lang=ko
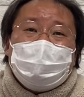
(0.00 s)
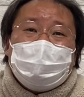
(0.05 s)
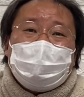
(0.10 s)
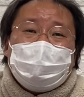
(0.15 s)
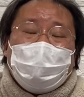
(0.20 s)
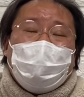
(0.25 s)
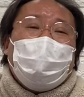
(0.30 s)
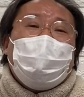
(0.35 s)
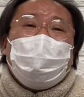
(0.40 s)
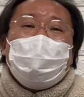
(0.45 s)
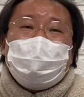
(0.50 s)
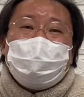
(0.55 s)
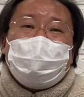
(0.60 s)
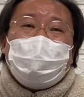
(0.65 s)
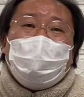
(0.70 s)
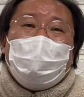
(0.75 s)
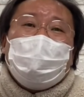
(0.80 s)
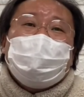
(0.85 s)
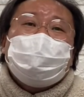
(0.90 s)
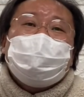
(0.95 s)
더
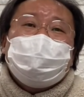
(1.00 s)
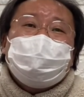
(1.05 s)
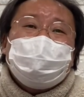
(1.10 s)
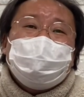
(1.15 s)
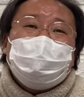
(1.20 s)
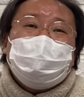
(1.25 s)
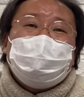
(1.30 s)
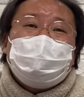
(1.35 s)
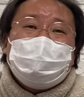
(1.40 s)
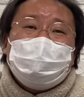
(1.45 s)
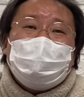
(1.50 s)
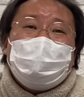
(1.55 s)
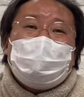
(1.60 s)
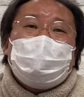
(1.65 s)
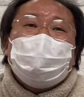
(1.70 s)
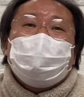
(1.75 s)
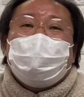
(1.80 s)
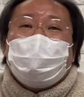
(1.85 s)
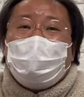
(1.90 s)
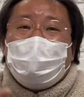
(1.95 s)
도와줄 수 있을
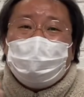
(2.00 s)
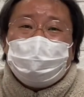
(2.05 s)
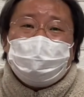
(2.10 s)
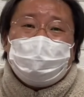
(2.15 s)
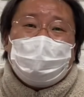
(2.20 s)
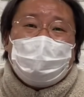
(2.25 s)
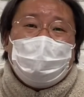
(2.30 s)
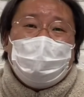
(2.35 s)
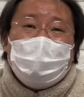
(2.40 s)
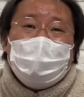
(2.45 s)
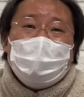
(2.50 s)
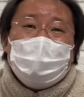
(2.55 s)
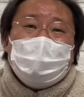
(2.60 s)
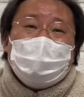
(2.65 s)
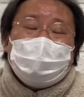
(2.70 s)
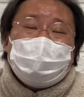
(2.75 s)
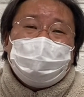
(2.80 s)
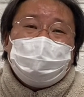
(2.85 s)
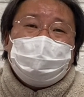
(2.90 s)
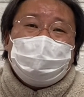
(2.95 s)
만큼 도와주라.
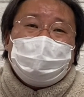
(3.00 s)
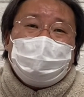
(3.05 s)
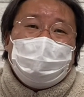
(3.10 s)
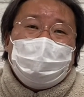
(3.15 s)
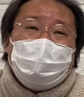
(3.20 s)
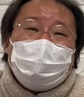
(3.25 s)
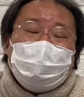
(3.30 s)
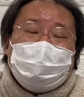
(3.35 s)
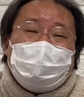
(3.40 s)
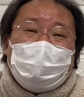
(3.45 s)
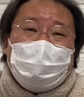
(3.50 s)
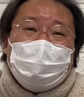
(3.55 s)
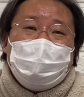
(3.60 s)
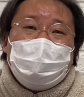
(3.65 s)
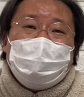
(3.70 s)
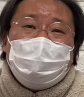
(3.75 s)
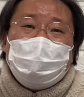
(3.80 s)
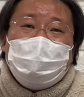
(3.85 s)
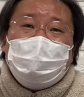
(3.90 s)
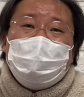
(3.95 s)
솔직히 이
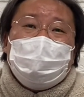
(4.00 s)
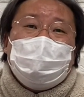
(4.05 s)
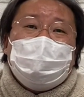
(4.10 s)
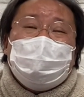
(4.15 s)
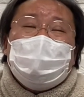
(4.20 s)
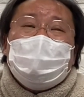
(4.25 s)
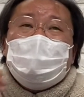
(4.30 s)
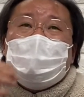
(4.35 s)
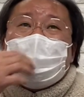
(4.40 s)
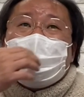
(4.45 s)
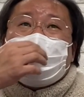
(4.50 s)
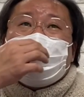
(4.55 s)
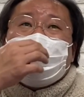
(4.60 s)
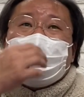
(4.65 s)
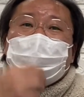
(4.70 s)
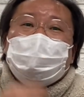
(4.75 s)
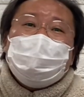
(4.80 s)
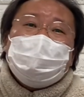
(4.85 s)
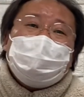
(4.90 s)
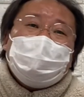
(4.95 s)
자매님 그
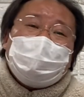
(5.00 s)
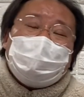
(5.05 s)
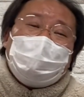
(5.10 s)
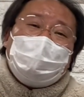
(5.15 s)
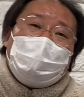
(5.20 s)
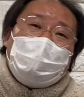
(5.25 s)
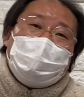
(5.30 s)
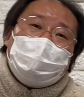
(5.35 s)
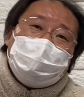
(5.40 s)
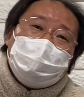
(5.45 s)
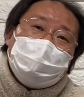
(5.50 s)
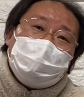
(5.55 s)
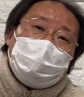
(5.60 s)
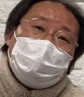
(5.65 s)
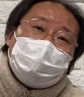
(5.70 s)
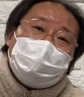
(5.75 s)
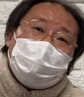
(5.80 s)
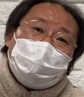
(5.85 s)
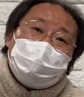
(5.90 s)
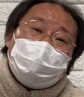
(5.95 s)
실족한
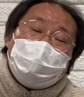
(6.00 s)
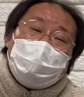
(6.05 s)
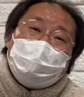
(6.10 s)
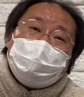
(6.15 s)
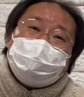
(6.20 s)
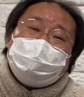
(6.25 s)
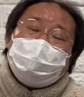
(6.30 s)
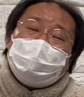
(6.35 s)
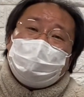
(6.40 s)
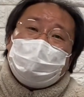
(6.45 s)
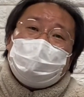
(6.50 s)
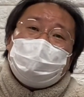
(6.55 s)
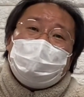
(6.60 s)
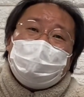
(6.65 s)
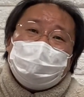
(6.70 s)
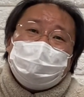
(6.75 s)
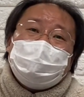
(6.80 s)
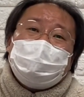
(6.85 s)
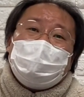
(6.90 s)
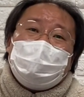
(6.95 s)
아버님께서 도와주셨다고
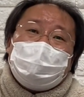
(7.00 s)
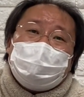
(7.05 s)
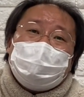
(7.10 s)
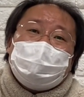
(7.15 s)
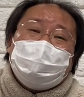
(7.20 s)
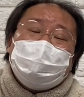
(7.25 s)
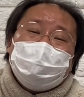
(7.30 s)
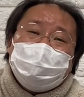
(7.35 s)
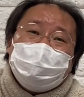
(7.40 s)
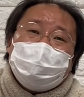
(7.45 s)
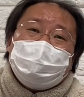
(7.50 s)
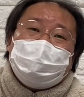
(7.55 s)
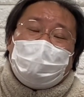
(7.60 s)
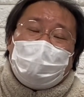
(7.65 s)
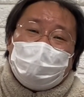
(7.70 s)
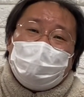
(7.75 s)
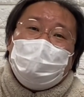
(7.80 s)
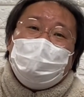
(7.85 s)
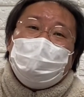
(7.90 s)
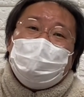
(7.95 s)
하시더라고요. 그분도
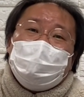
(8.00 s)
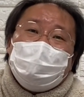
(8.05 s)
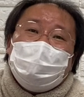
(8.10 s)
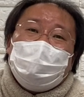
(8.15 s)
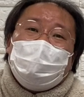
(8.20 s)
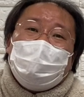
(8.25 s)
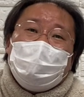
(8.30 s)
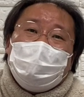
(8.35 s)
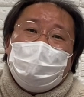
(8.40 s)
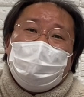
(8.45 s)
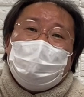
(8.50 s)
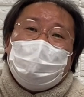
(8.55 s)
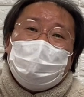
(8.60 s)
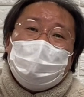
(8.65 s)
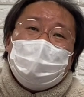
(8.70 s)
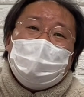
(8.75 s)
장애인인데,